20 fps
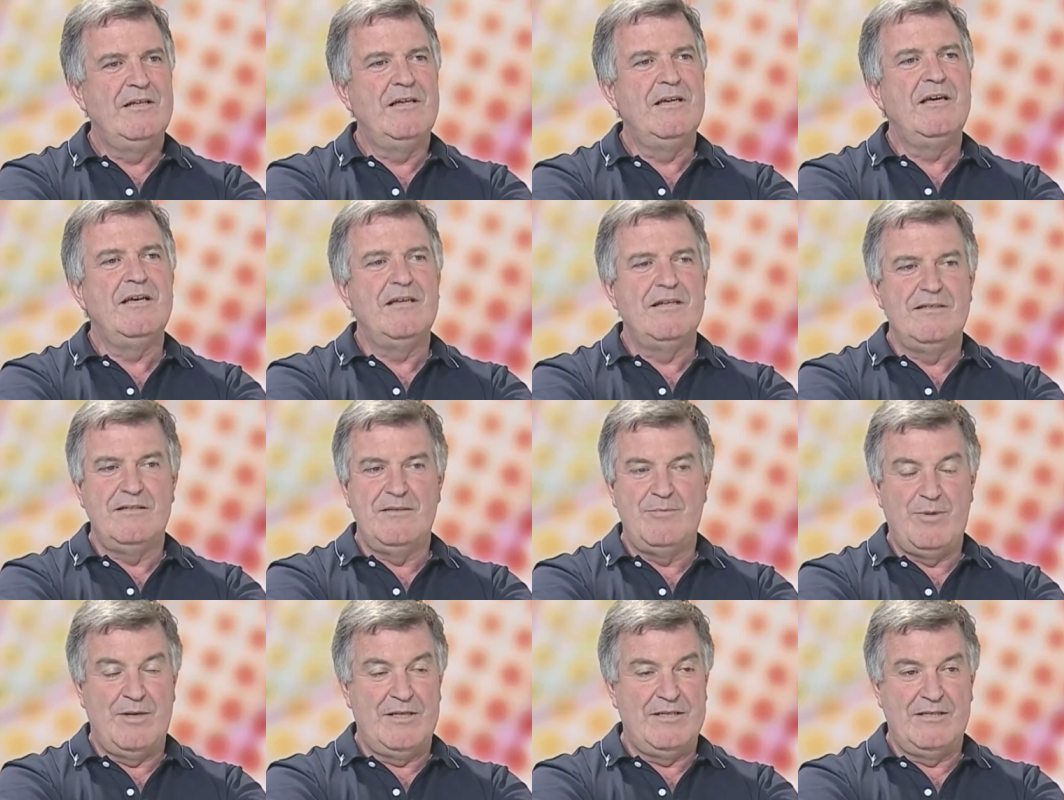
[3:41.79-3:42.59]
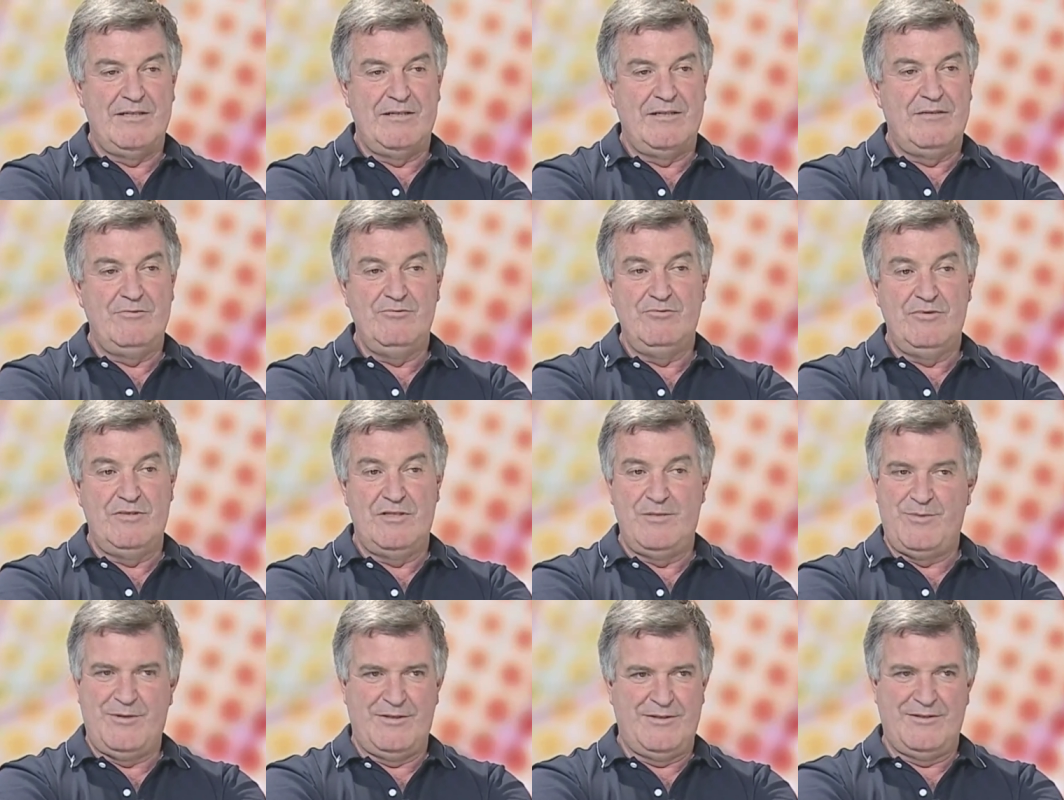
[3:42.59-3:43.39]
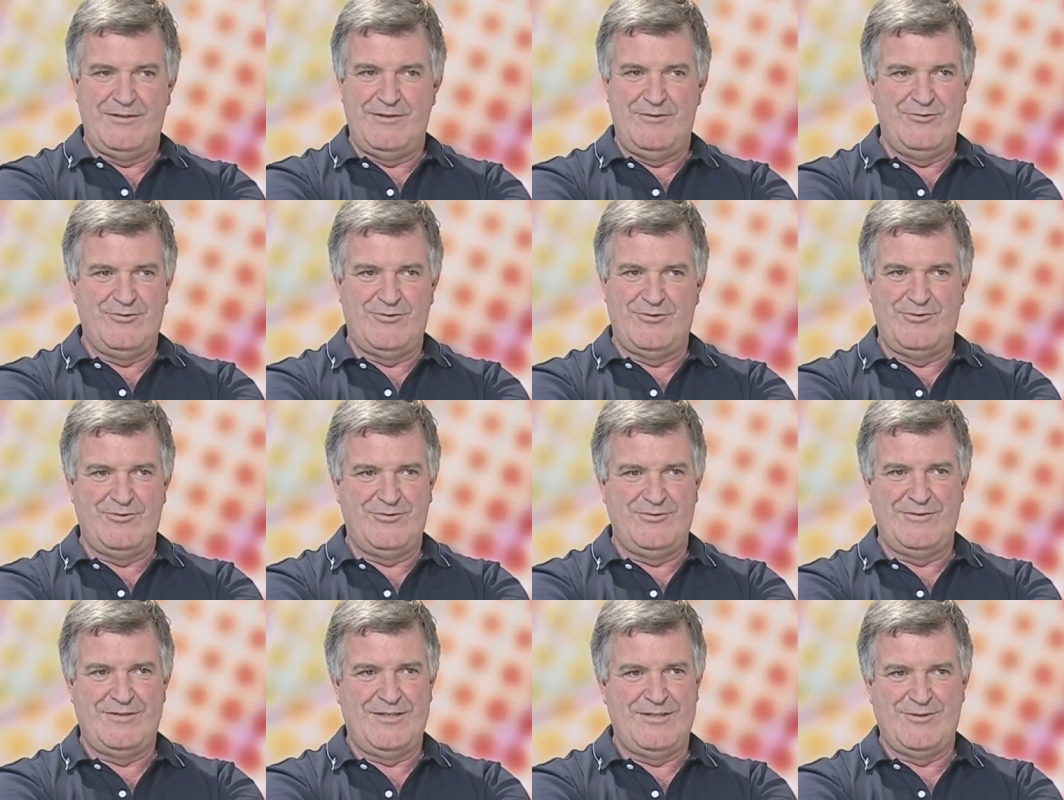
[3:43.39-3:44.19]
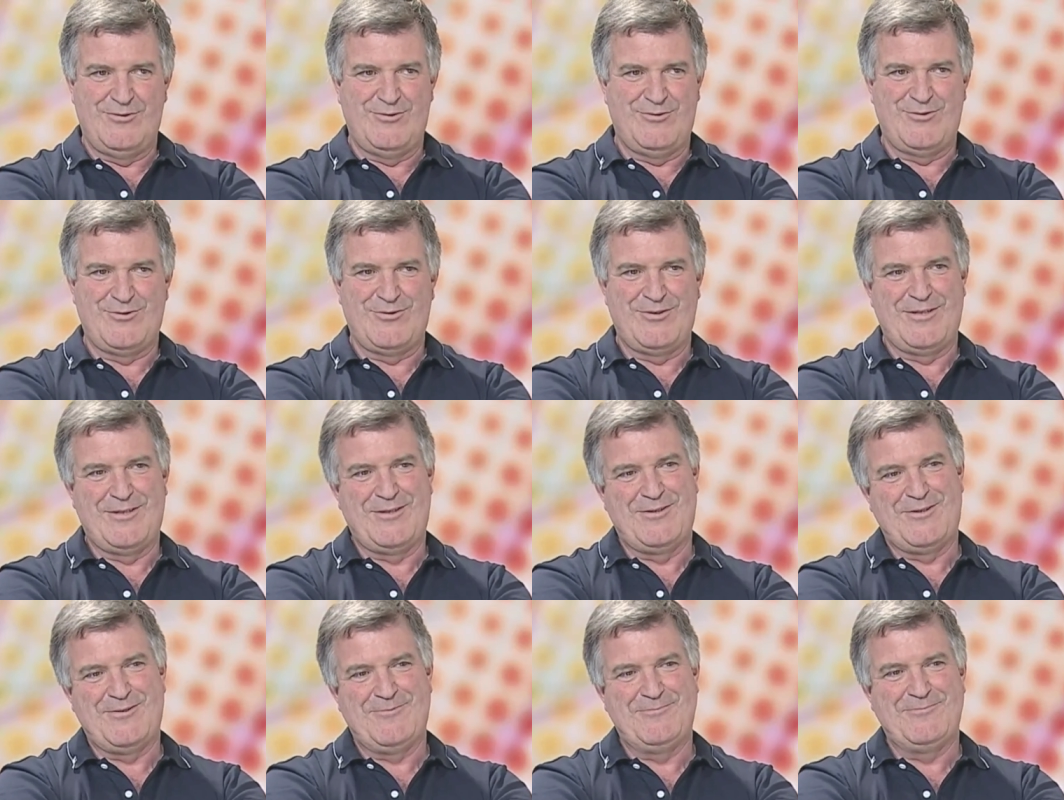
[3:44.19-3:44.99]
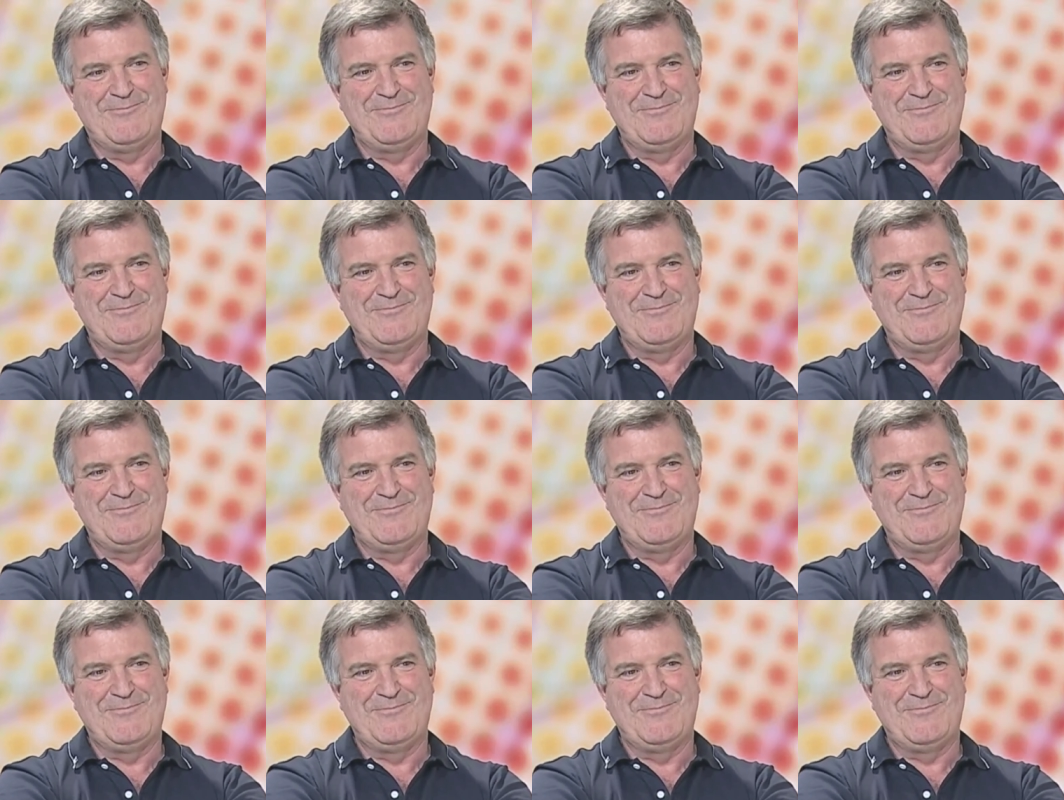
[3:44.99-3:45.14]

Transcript: Eh, dipende da lui, dipende da loro, non dal sottoscritto.